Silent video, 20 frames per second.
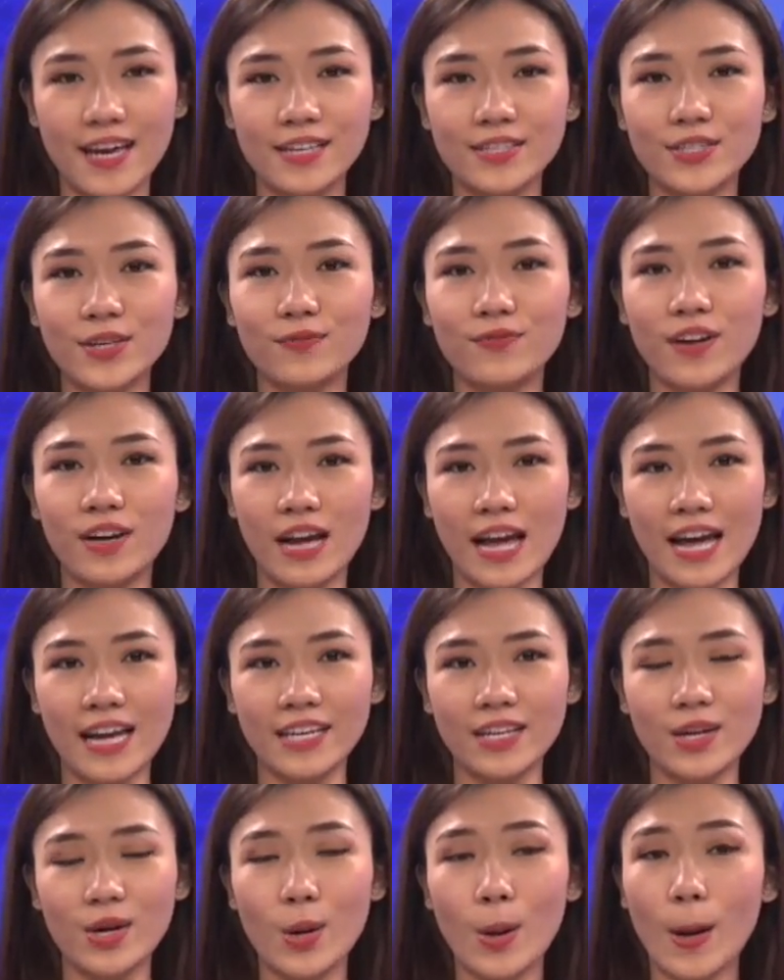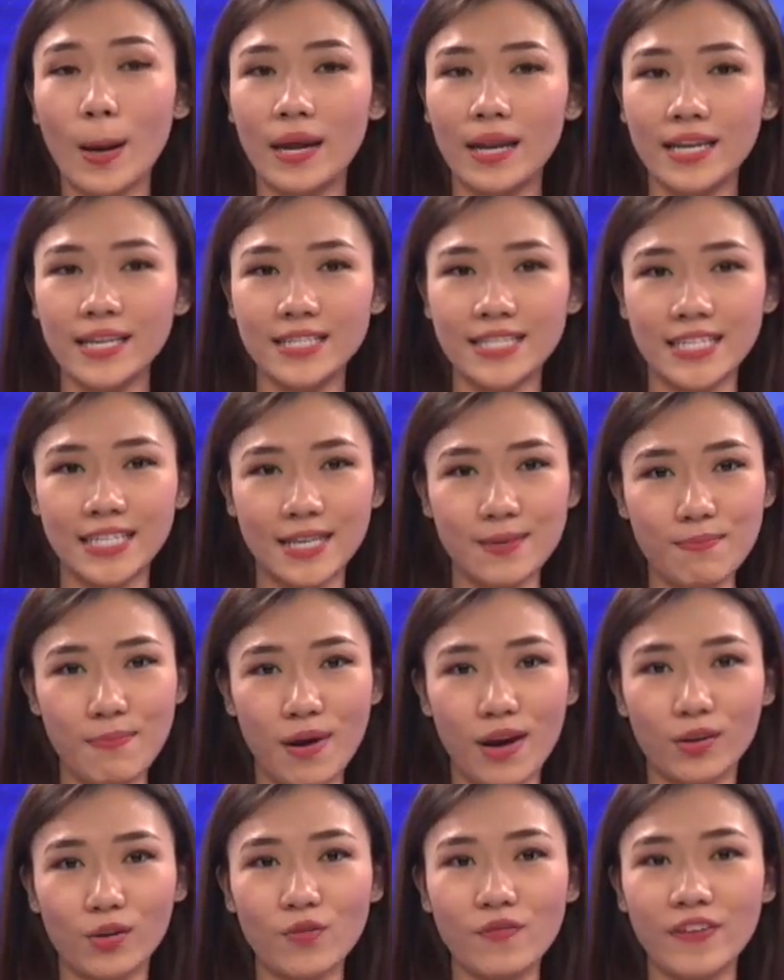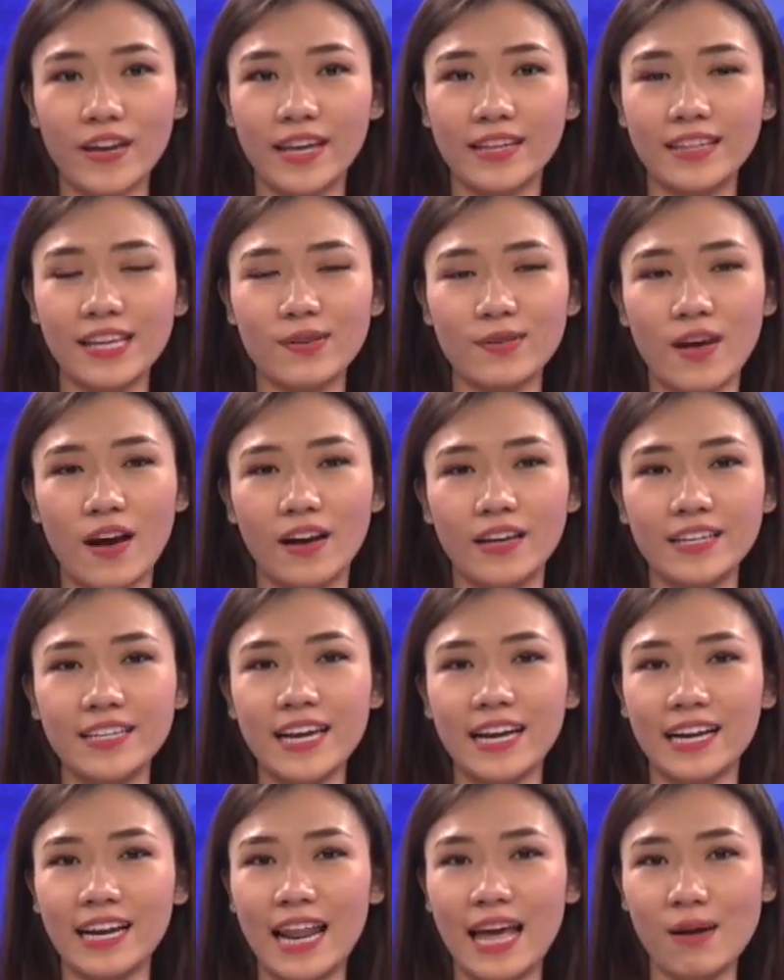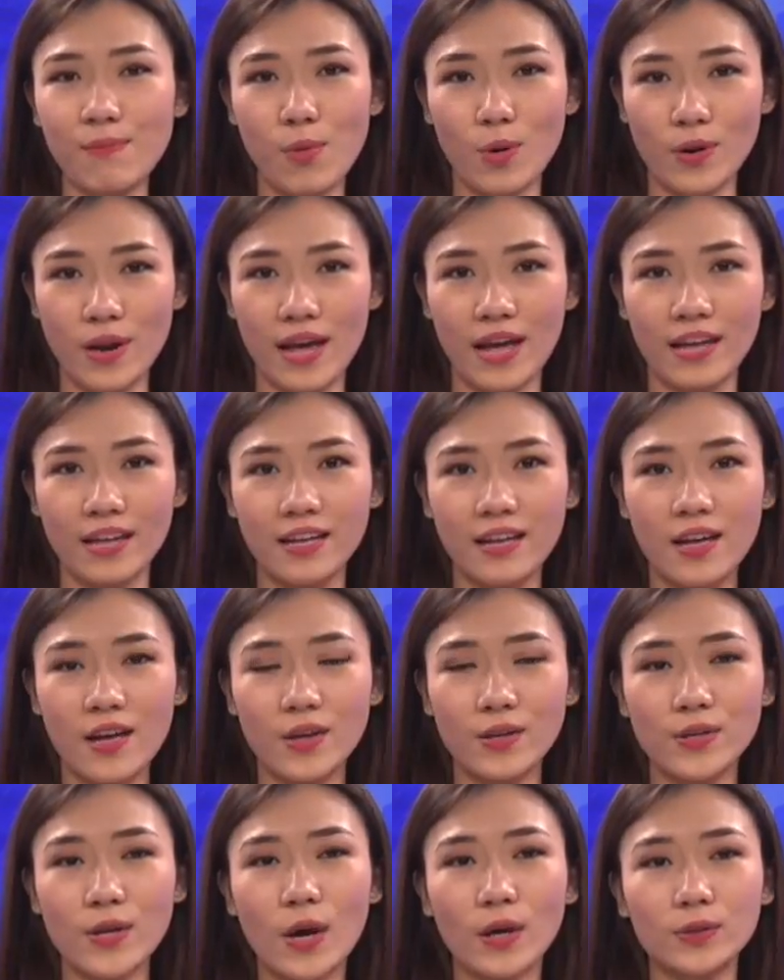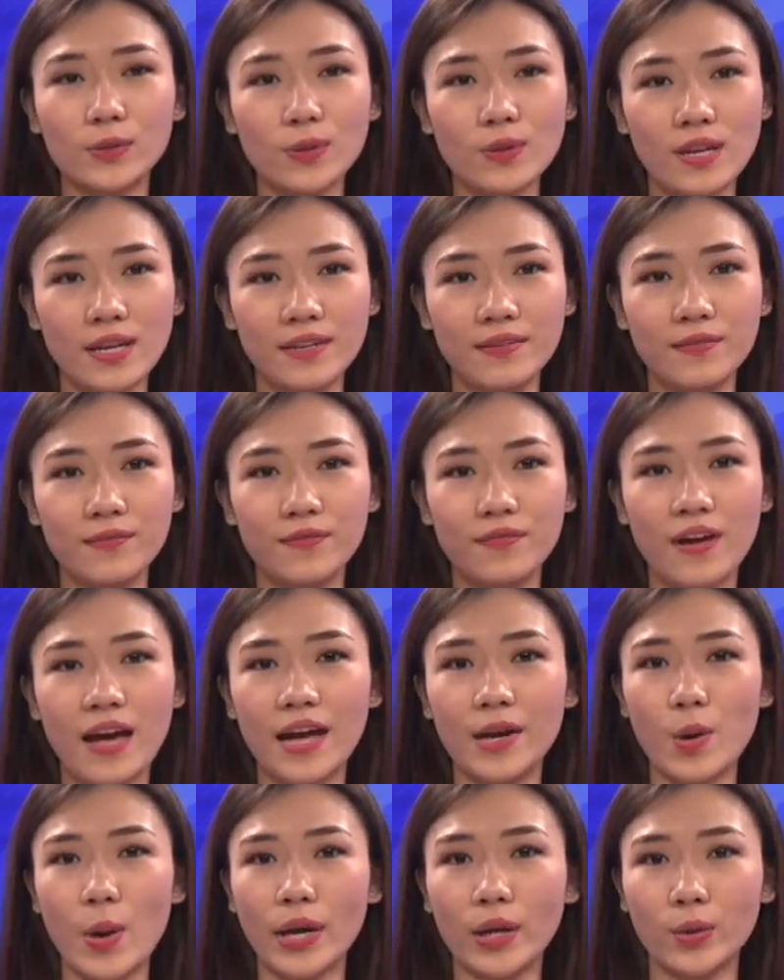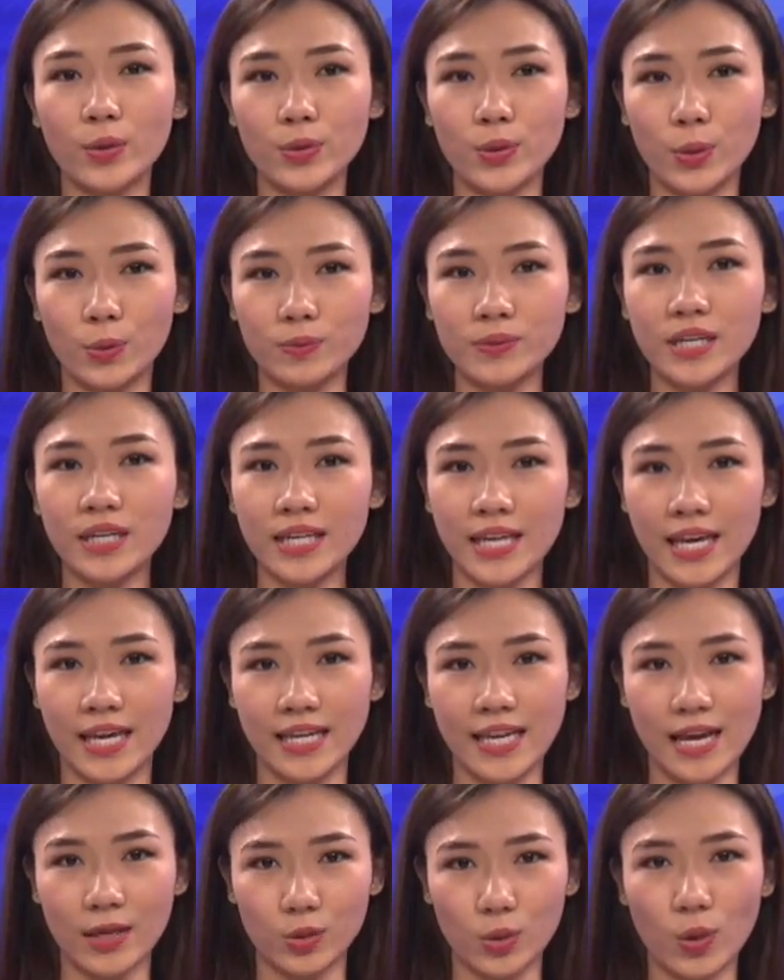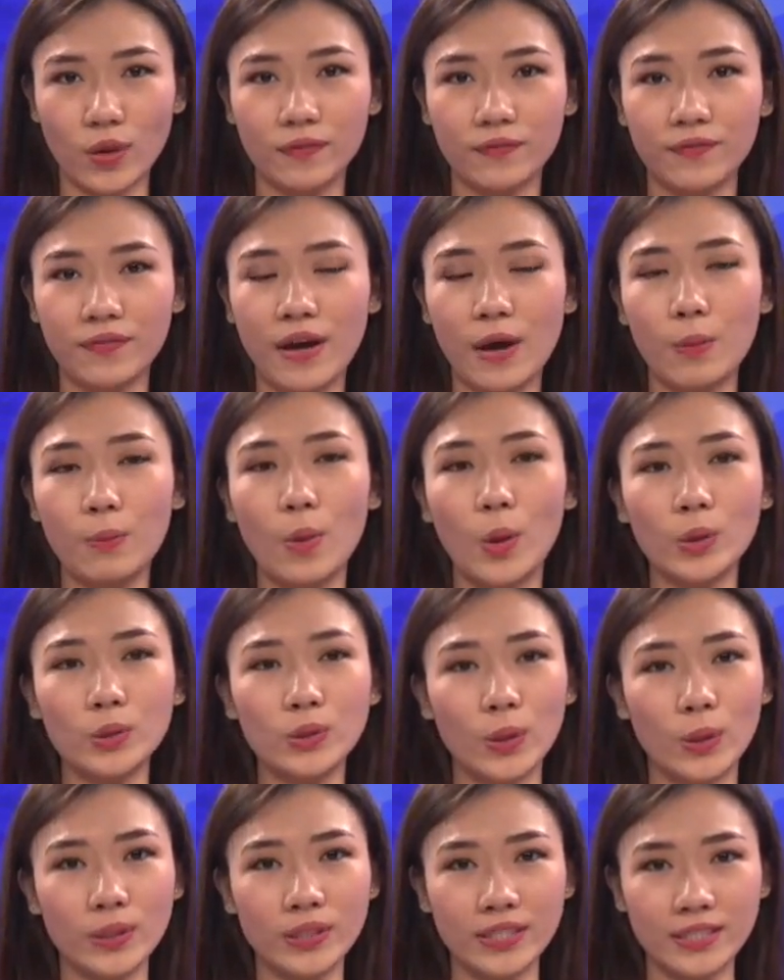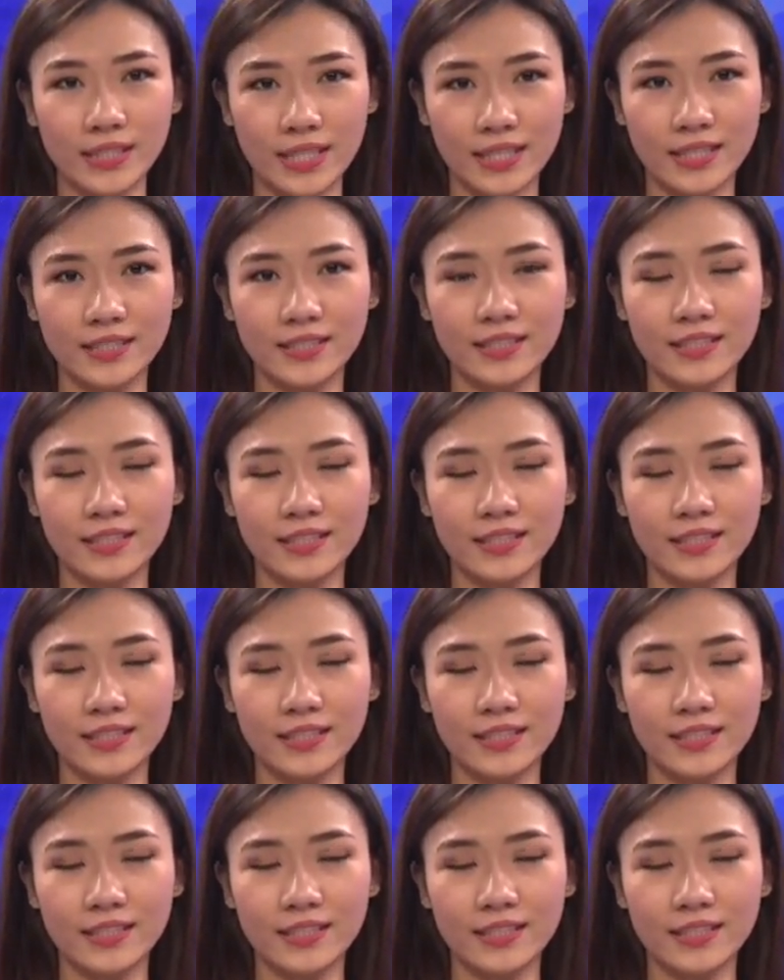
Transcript: Trong phần 2, Hoài Liên xin kính mời quý vị theo dõi nhạc lá bồ đề do Tú Linh và đoàn Hữu Dũng thực hiện hàng tuần vào mỗi tối thứ Tư.